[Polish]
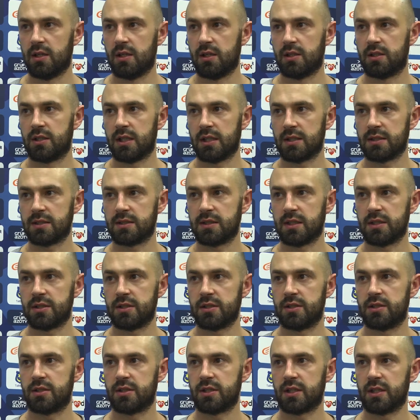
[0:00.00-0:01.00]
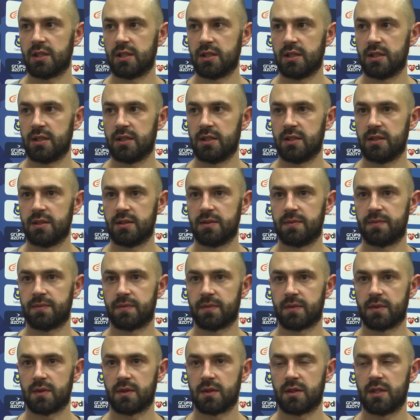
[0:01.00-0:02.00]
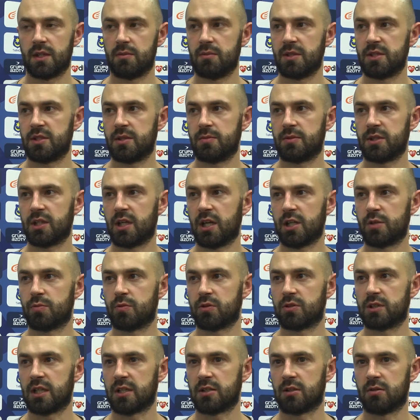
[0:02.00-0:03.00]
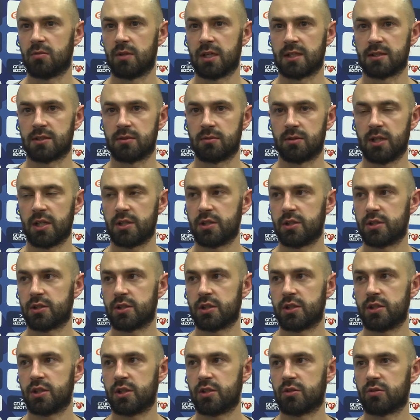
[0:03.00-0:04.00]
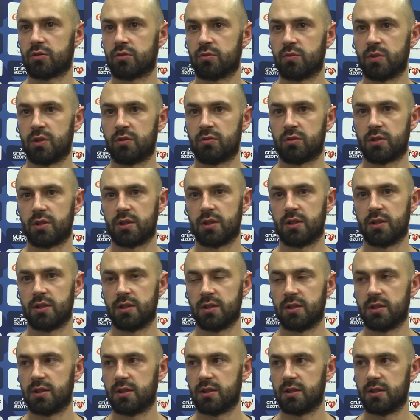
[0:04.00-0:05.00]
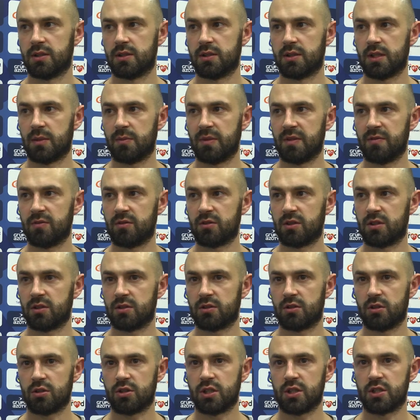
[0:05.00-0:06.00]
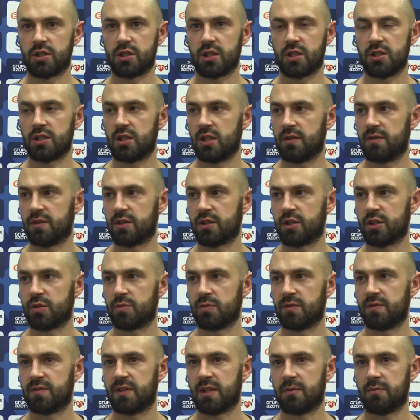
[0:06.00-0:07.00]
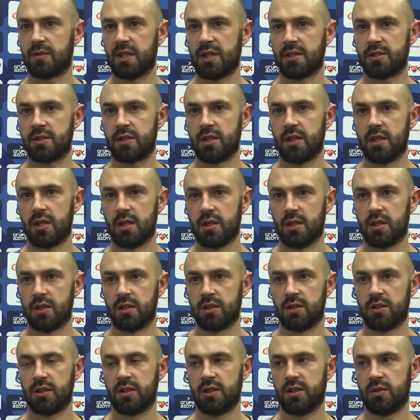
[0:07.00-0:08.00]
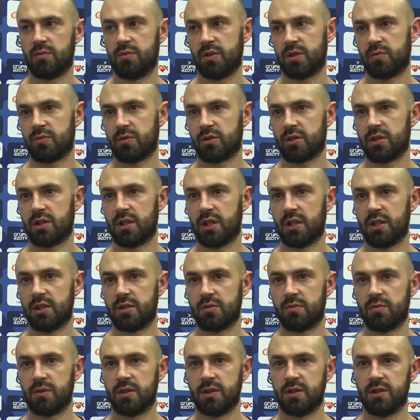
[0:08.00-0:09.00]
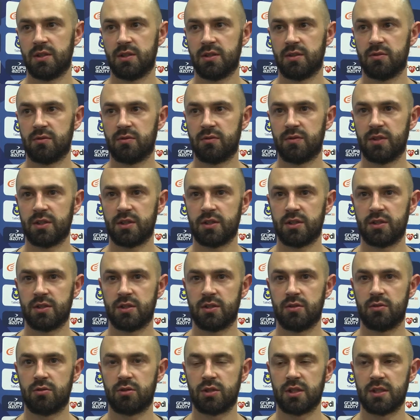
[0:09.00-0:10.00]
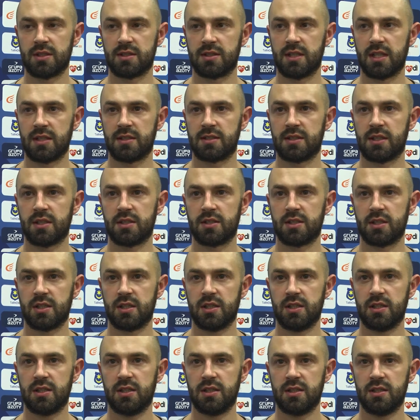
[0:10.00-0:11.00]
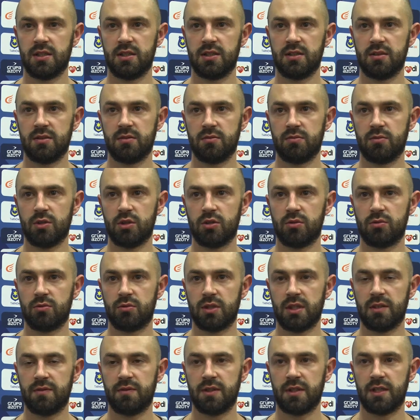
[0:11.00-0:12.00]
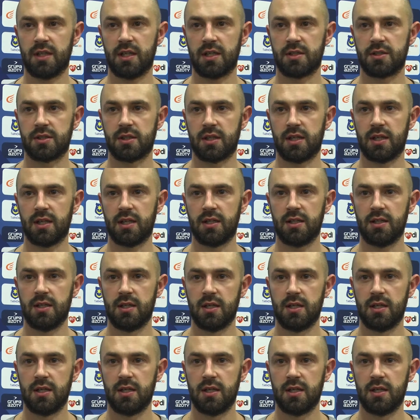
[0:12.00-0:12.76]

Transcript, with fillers: trzeba zaznaczyć, że ten mecz nie przegraliśmy ostatnią akcją. Gra się 60 minut. Y, na pewno troszeczkę źle weszliśmy w ten mecz i być może daliśmy uwierzyć drużynie z Gdańska, że mogą tutaj wygrać, a